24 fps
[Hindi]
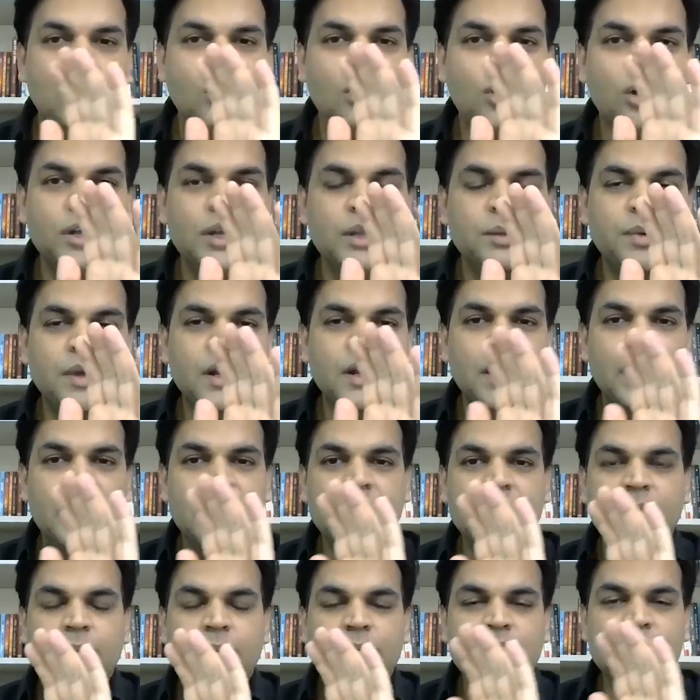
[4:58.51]
और डीपर आय
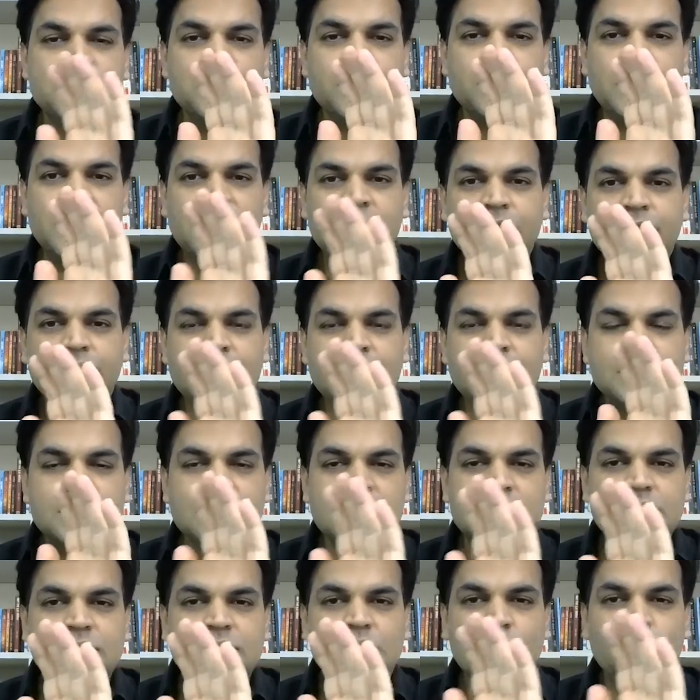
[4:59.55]
के बीच में
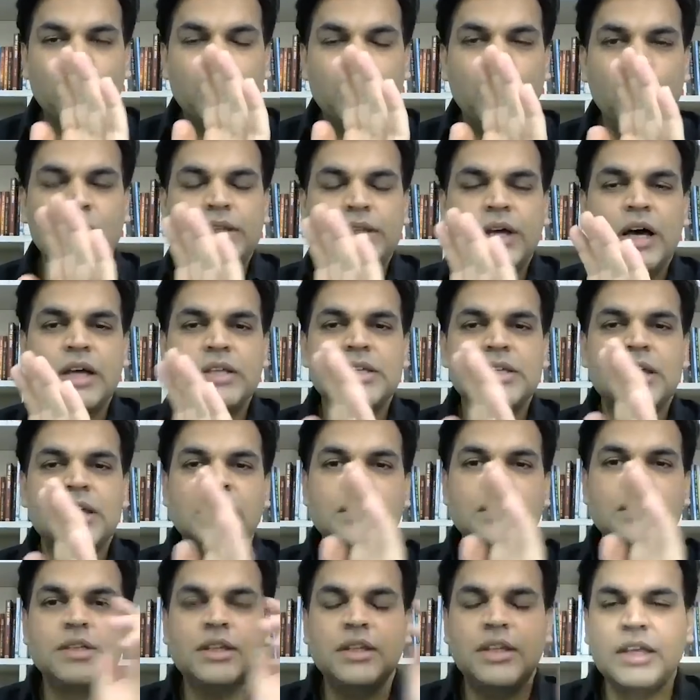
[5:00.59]
डिफरेंसेस को बहुत
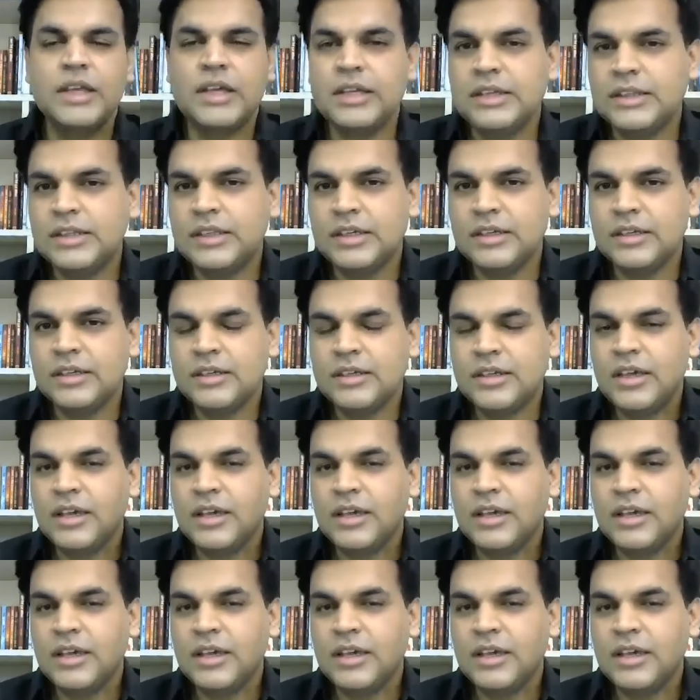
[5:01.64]
आसानी से देख लेते हैं